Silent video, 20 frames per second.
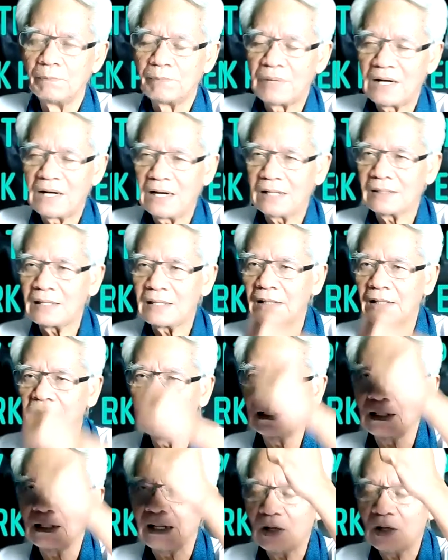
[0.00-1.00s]
ภายใต้
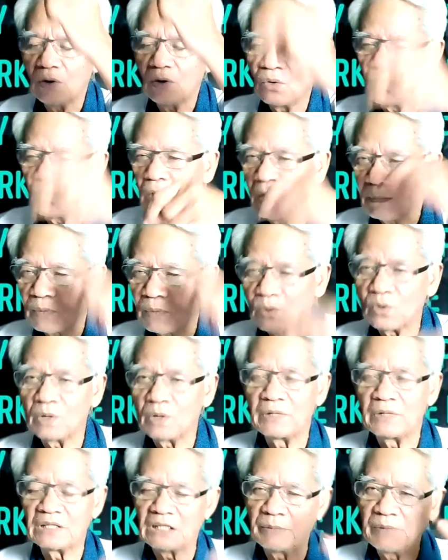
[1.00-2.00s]
เงื่อนไขของความกลัว
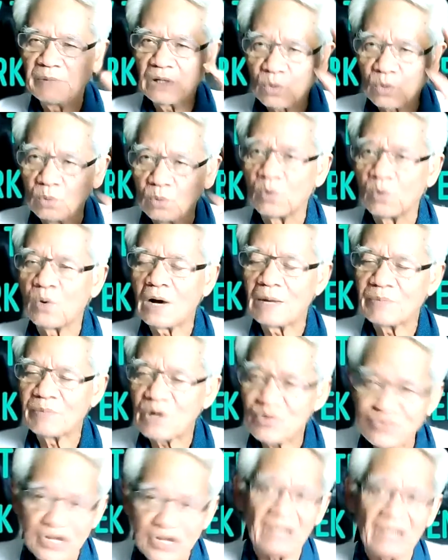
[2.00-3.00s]
มันจะมีกลุ่มความ
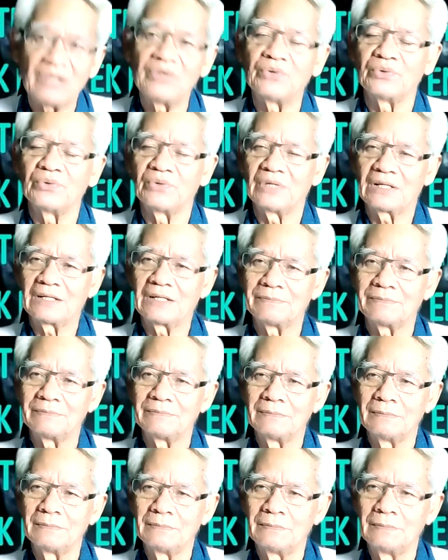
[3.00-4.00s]
เข้าใจอยู่
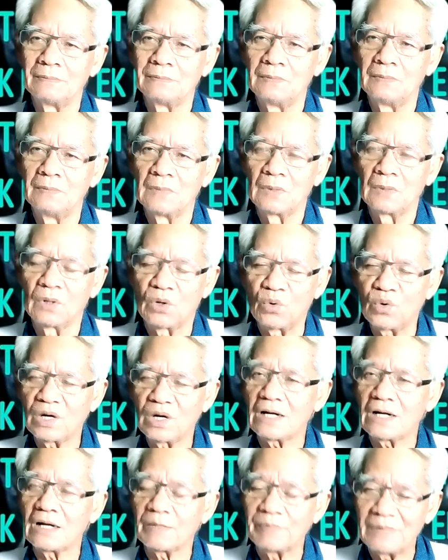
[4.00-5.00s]
กลัว
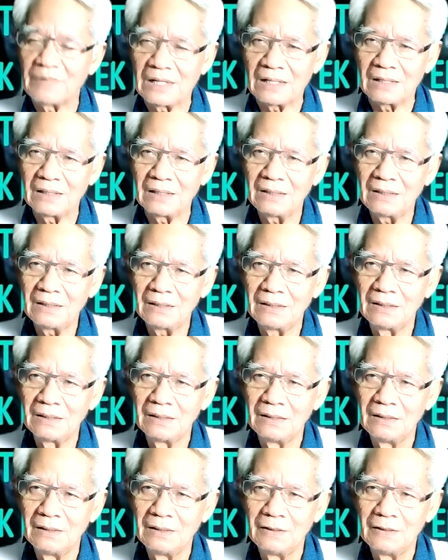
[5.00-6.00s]
ระดับไหน
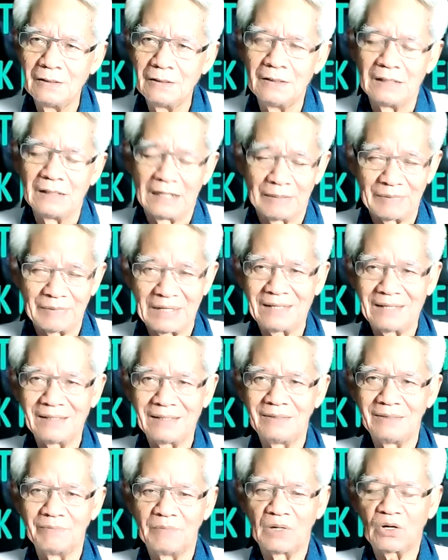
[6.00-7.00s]
เห็นไหม
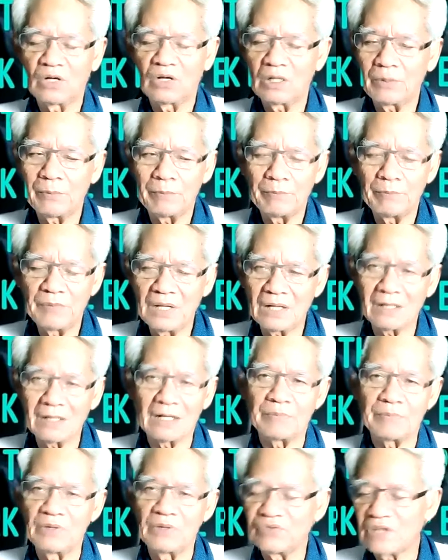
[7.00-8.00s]
มันก็มีระ
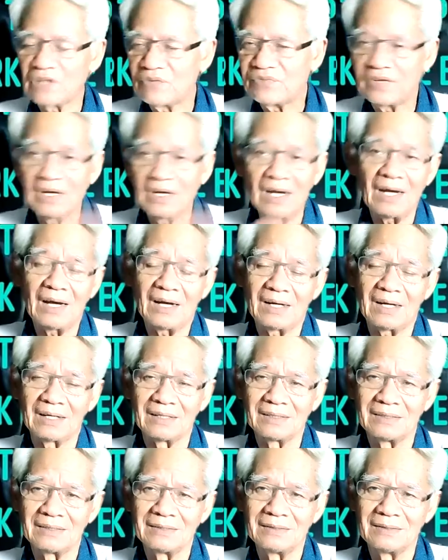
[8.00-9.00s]
ดับหนึ่งสามสี่ห้า
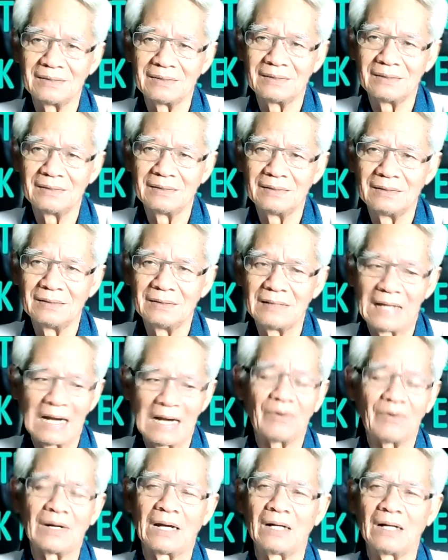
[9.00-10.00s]

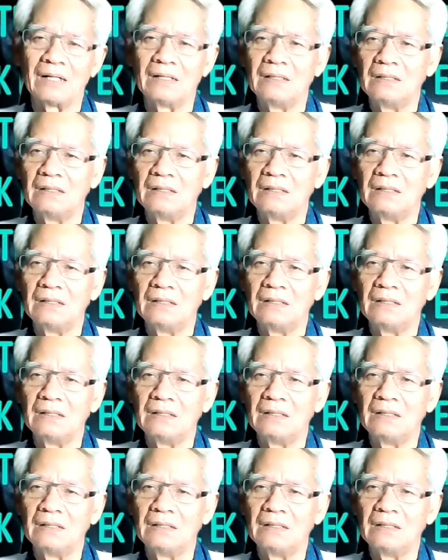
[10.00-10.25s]
เอาละ